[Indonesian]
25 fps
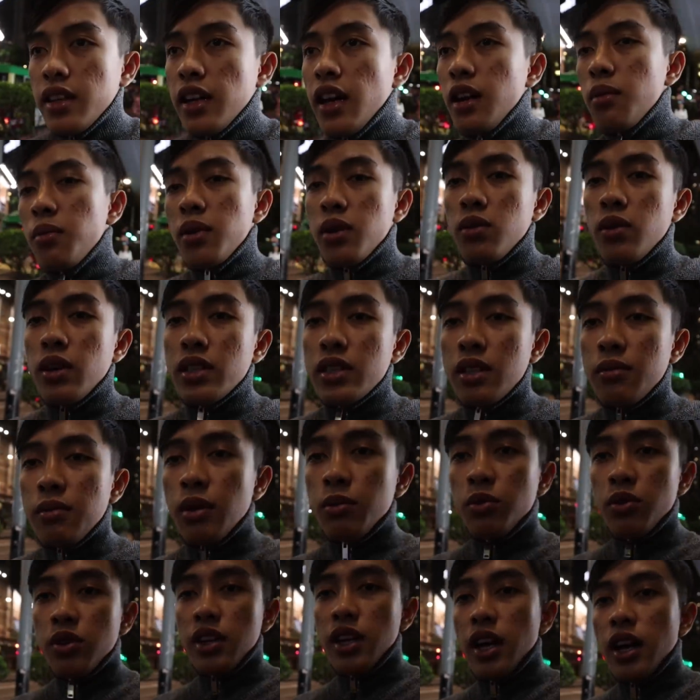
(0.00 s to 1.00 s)
Tinggal berdua
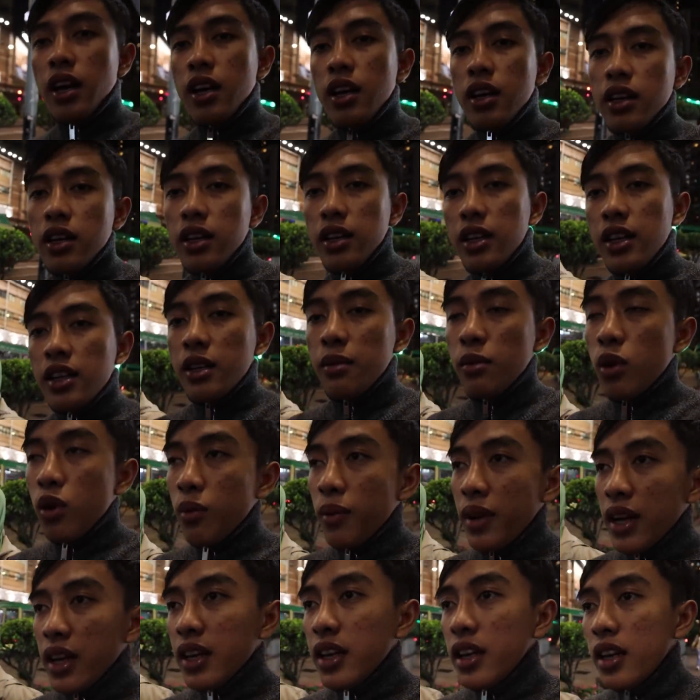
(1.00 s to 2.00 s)
sama Bunda. Ini mau
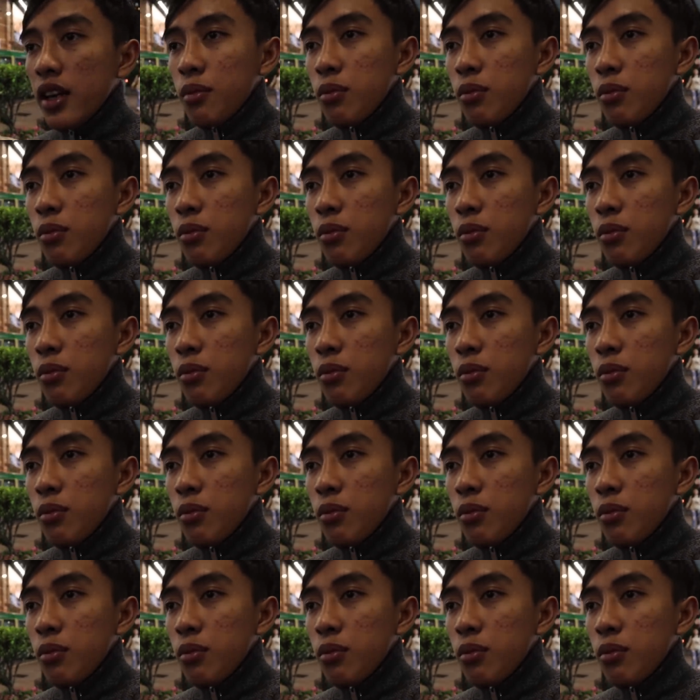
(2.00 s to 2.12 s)
kemana ini,